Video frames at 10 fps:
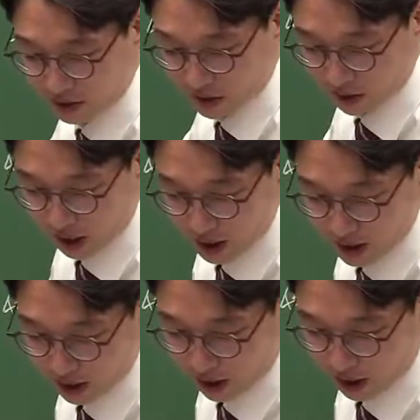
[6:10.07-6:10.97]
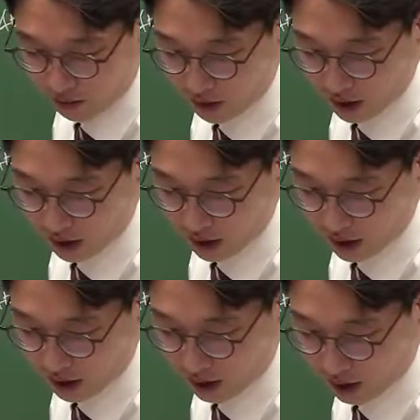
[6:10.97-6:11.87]
첫 해는 계약
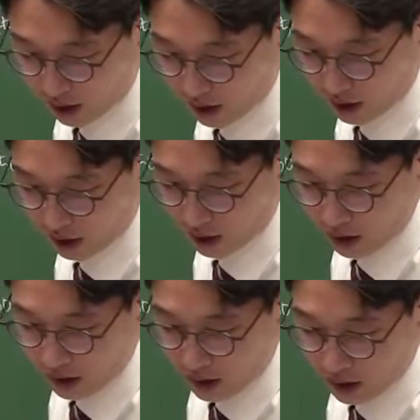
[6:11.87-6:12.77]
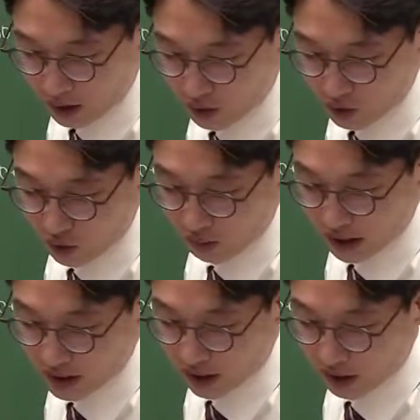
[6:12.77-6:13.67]
원가가 그 누적
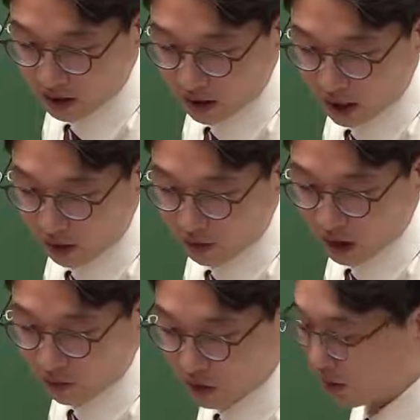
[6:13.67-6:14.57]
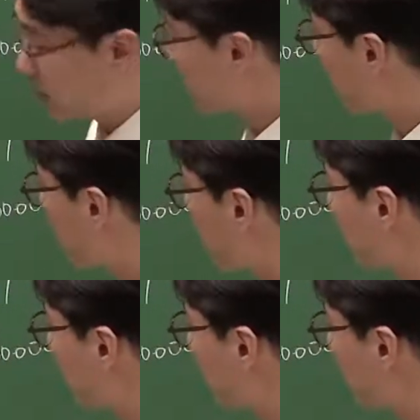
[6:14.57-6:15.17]
발생 계약 원가 보시면 20만 원